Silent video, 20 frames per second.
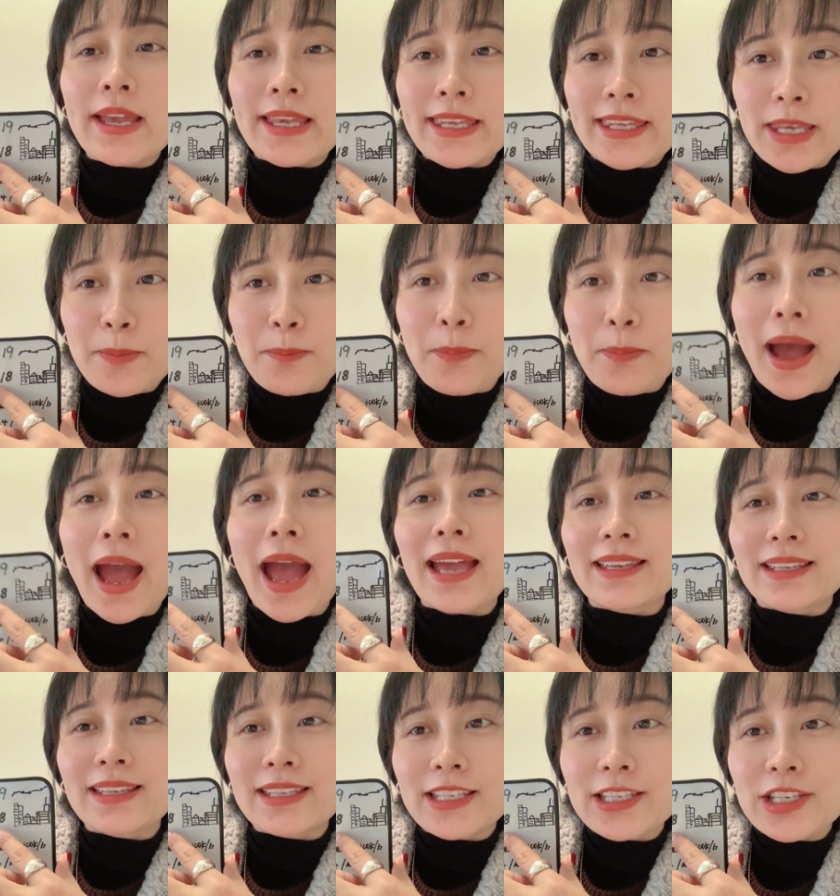一百
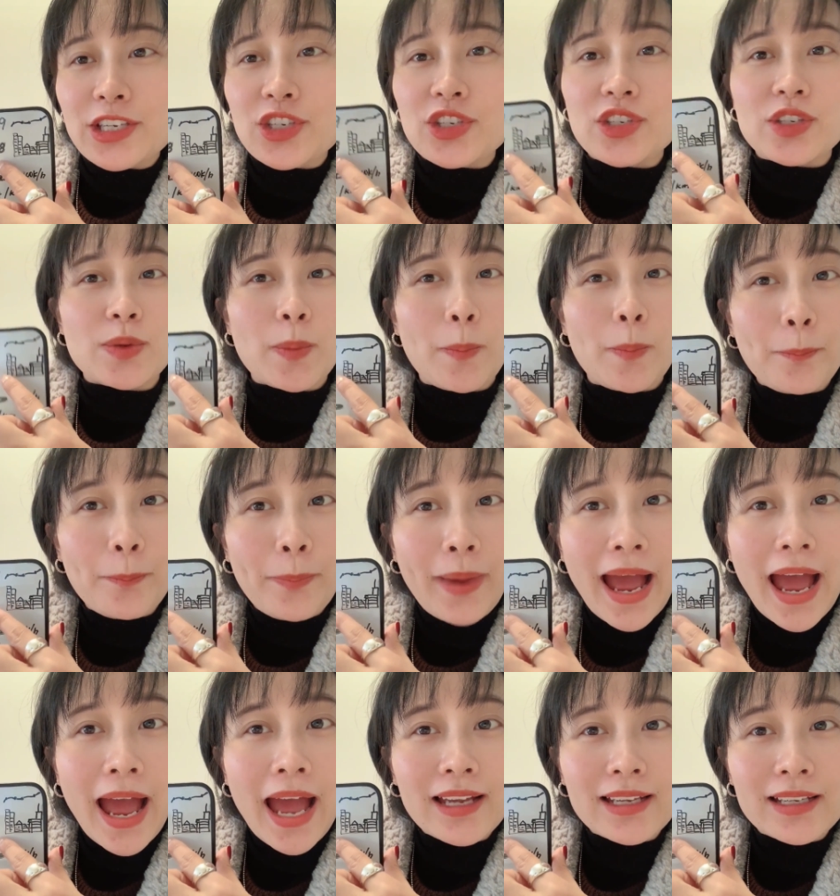一十
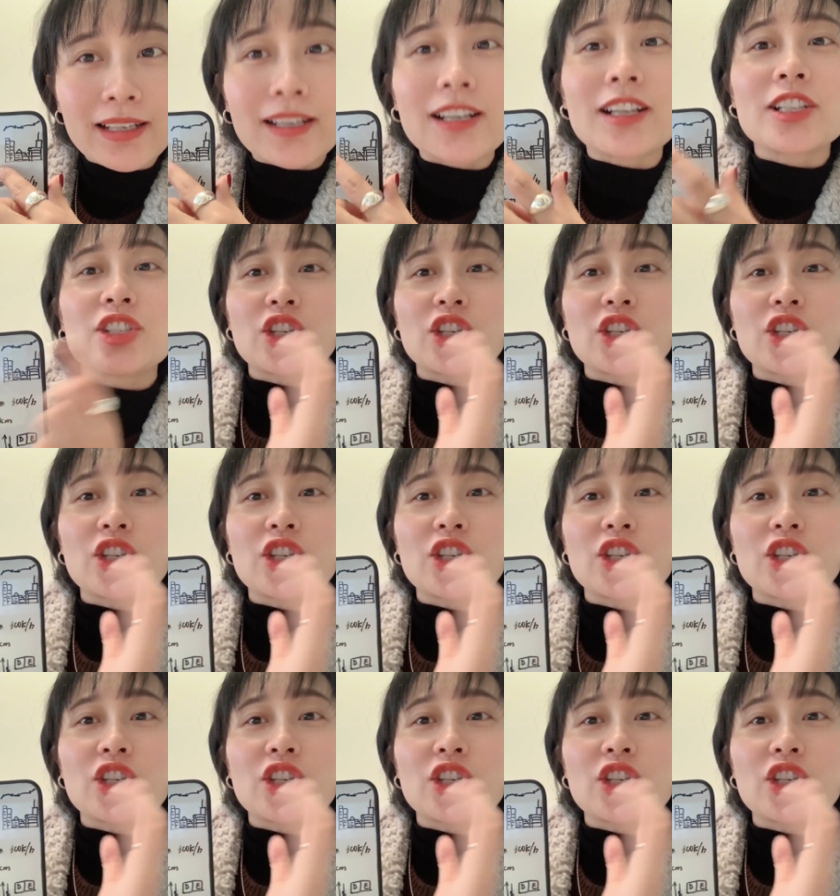八个